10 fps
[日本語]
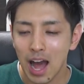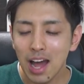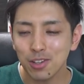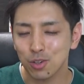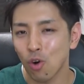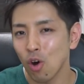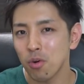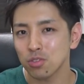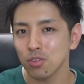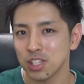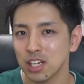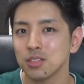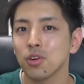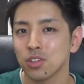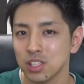ある項目を
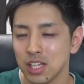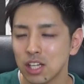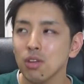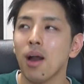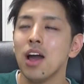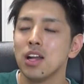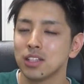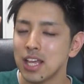着目して、例えば